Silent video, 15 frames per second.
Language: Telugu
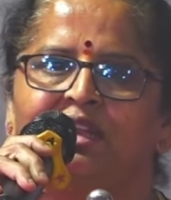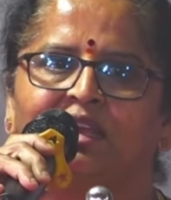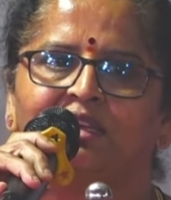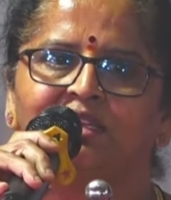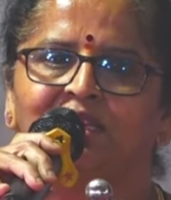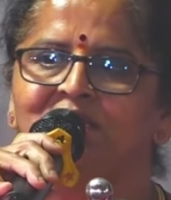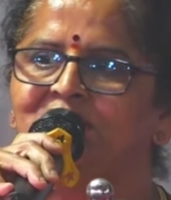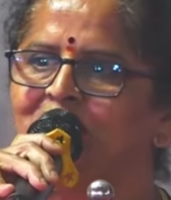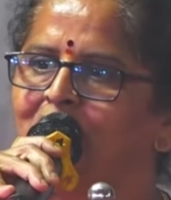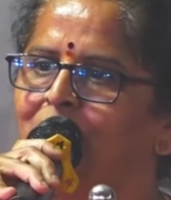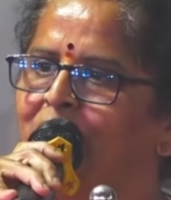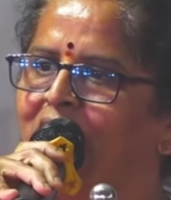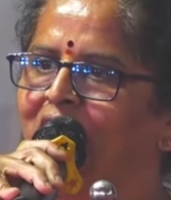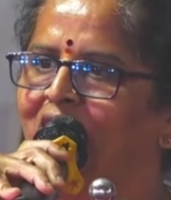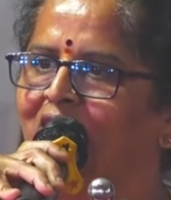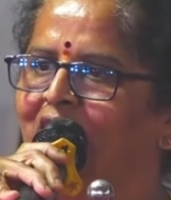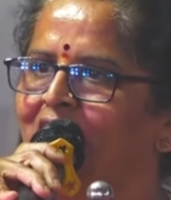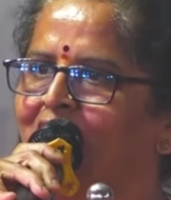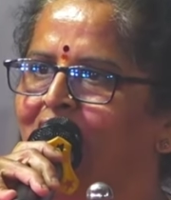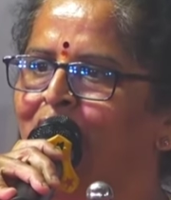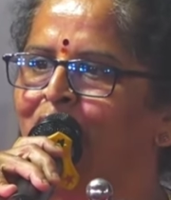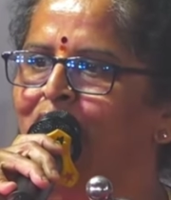చిన్నగా చేస్తారు పిల్లలకి అని
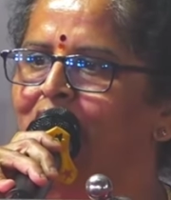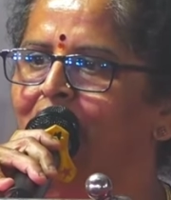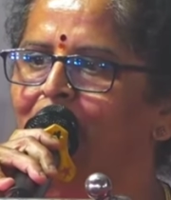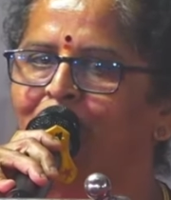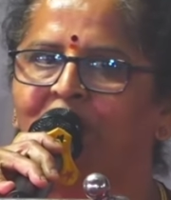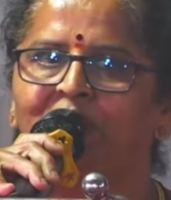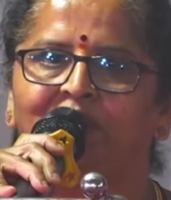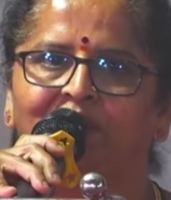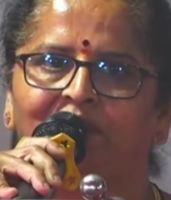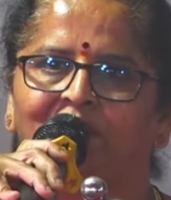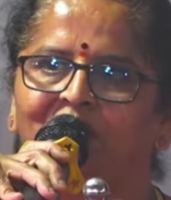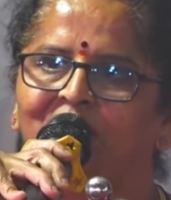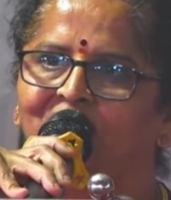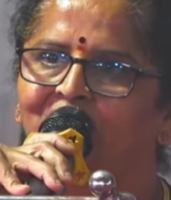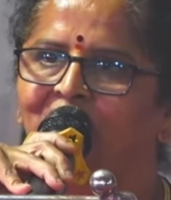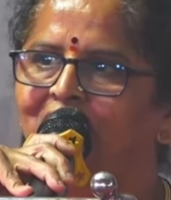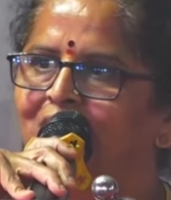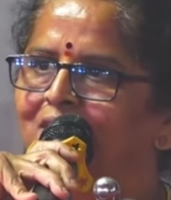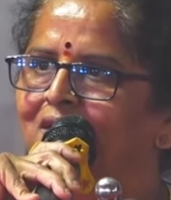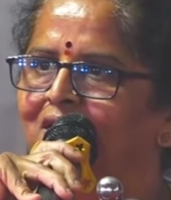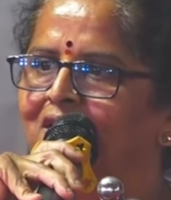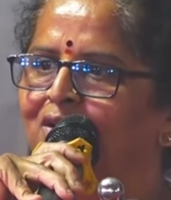అనుకున్నాను బట్
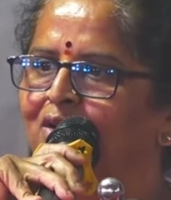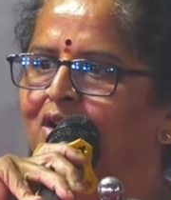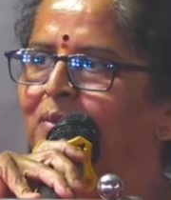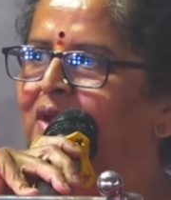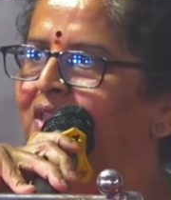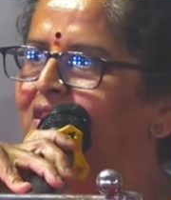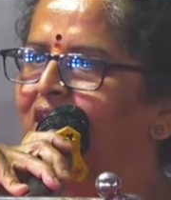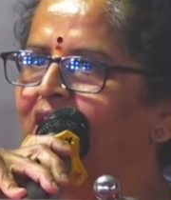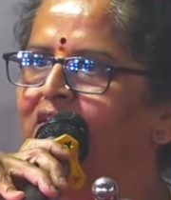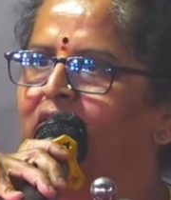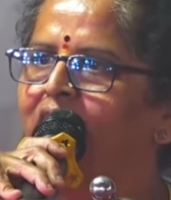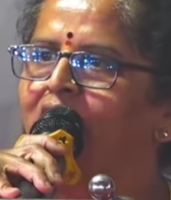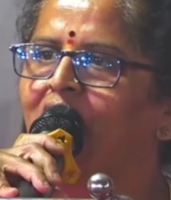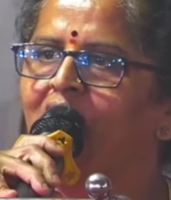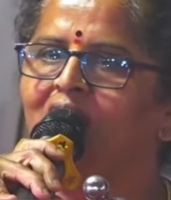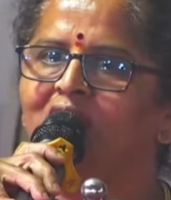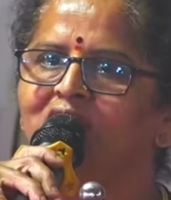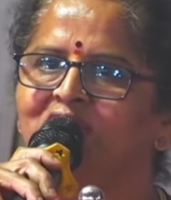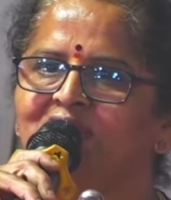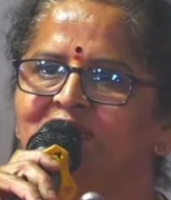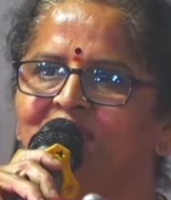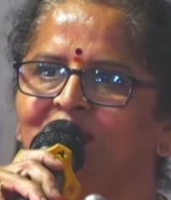ఇదొక పెద్ద ఈవెంట్ లాగా
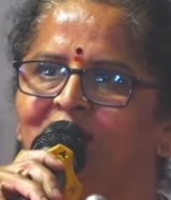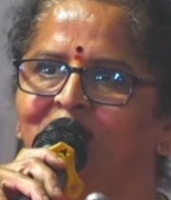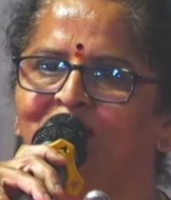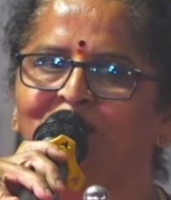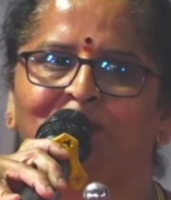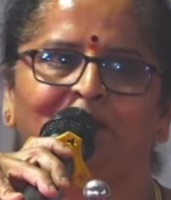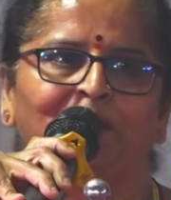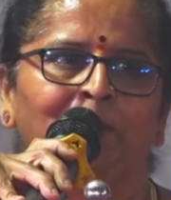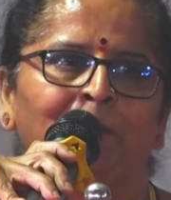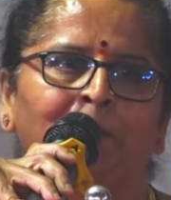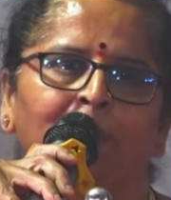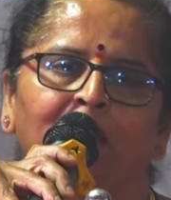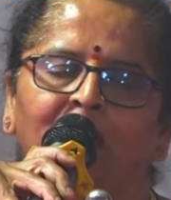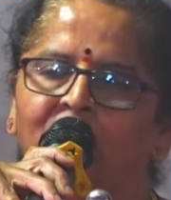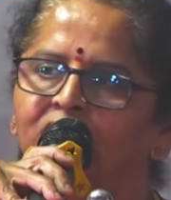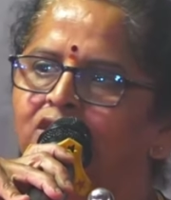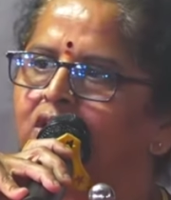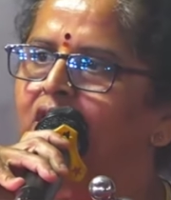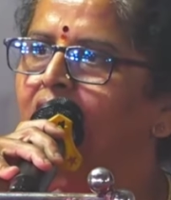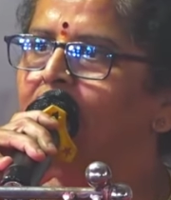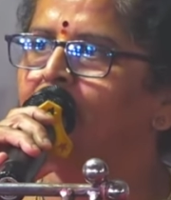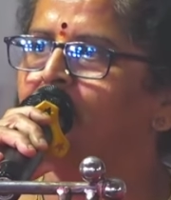చేశారు యాక్చువల్లీ
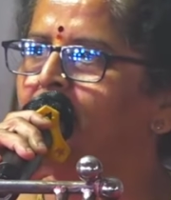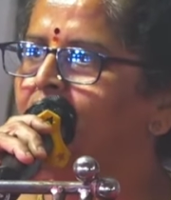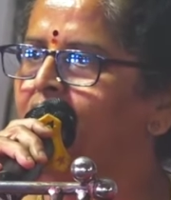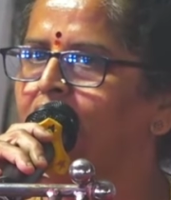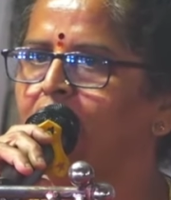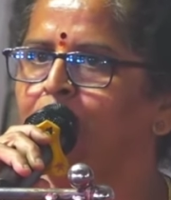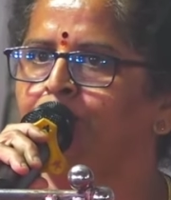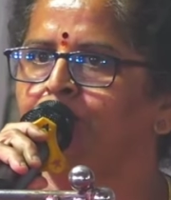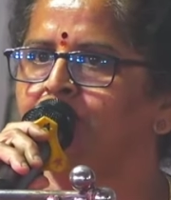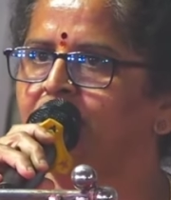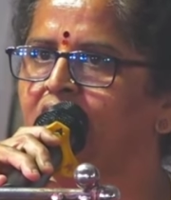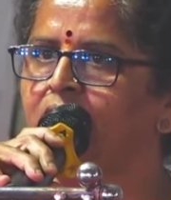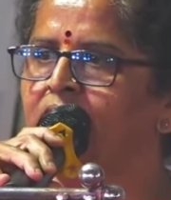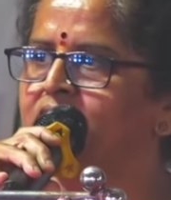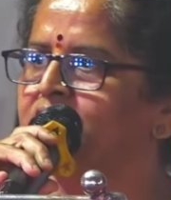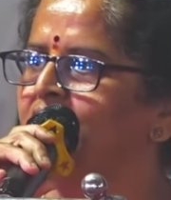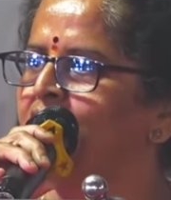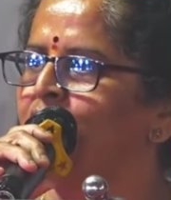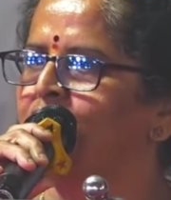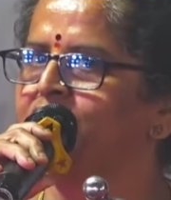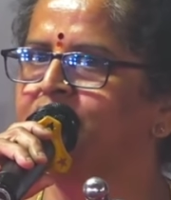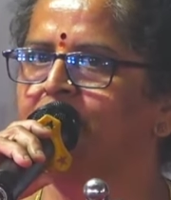అంకుల్కి నేను శ్రీనివాస్ గారిని
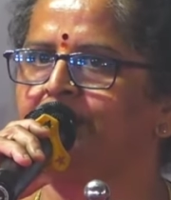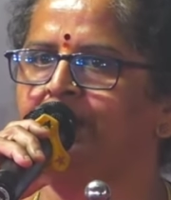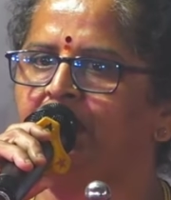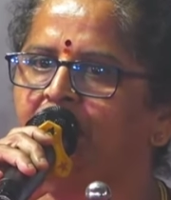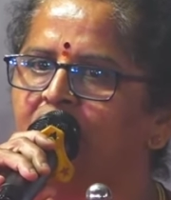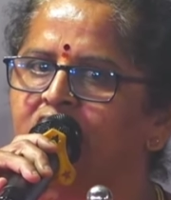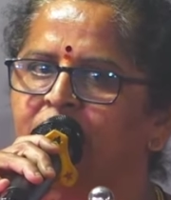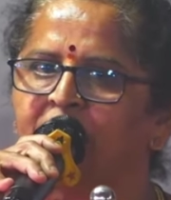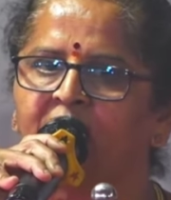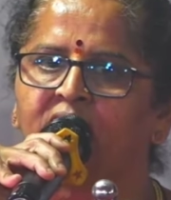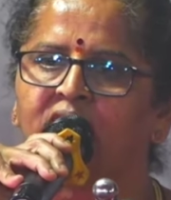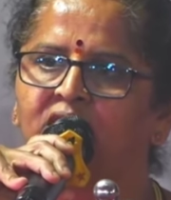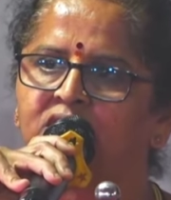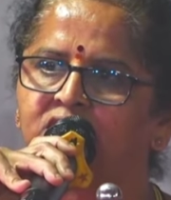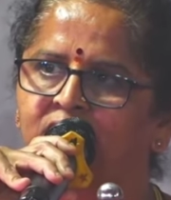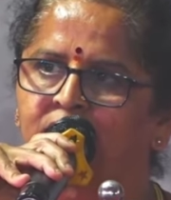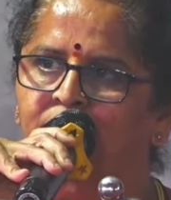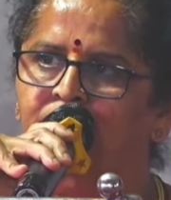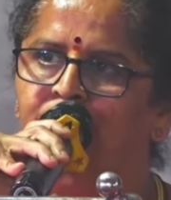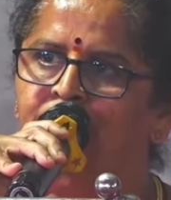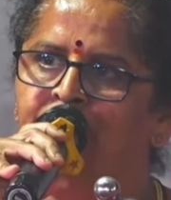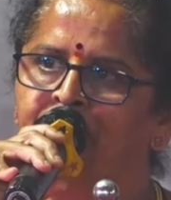ఒక సెవెన్ ఇయర్స్ బ్యాక్ కలిశాను